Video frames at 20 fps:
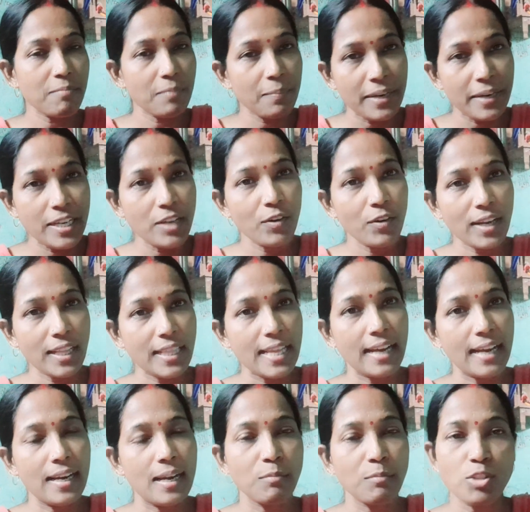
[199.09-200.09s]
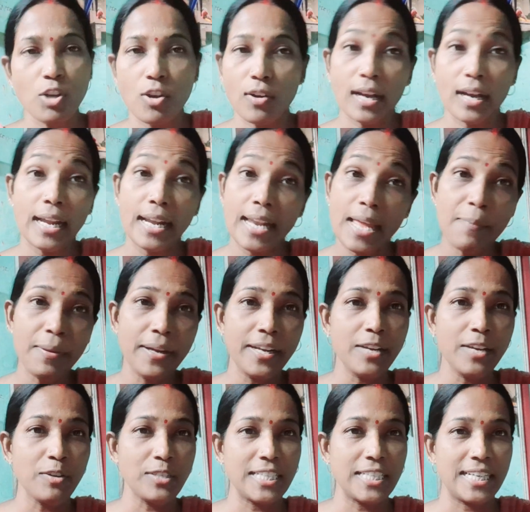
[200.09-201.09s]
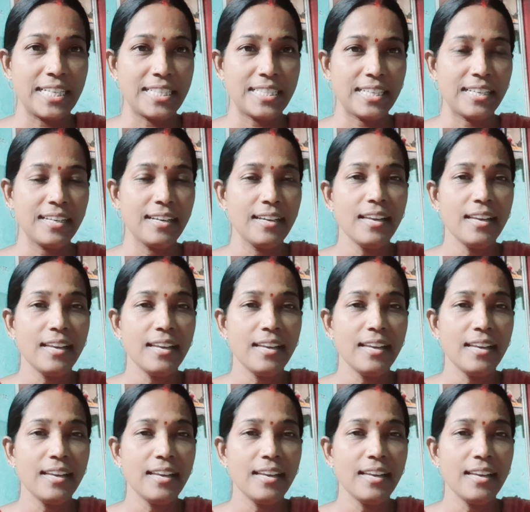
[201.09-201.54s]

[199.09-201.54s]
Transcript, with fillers: ভিডিওটা দেখলাম সকালেই ভিডিও ছেড়েছে